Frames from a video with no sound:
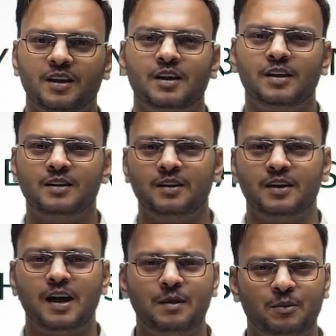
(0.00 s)

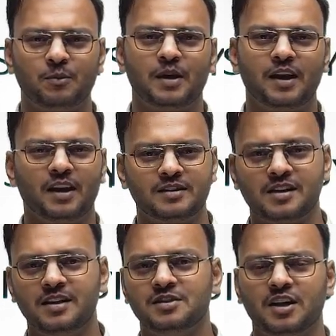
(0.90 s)
आप लोग मेरी क्लास
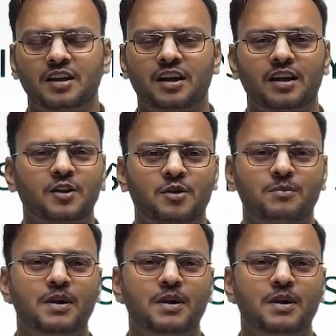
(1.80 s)
का इंतजार कर रहे थे और